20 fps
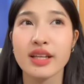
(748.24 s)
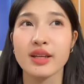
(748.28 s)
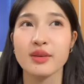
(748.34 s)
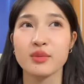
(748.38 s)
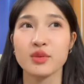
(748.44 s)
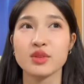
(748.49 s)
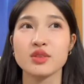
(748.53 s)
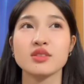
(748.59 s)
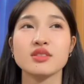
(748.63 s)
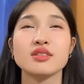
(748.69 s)
Chết
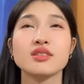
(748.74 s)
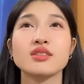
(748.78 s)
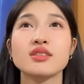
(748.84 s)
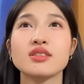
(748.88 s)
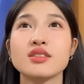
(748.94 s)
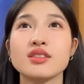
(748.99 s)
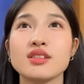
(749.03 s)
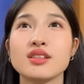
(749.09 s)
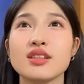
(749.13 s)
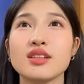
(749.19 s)
em à
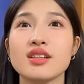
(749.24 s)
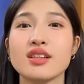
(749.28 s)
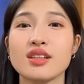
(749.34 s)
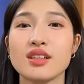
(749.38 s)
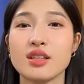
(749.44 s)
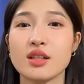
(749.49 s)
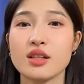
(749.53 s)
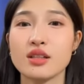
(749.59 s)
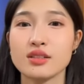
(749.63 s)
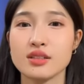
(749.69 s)

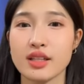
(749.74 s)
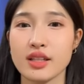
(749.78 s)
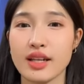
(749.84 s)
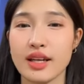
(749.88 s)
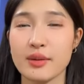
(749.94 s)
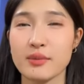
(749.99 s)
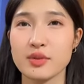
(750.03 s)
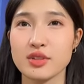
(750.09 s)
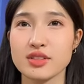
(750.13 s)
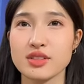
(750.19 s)

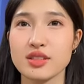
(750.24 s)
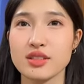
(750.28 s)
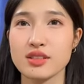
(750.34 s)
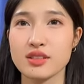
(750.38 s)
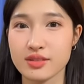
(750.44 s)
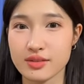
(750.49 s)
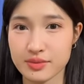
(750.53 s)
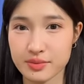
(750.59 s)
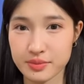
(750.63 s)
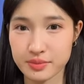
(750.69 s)
Chết em rồi chị
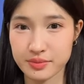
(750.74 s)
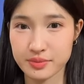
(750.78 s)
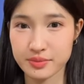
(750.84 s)
ơi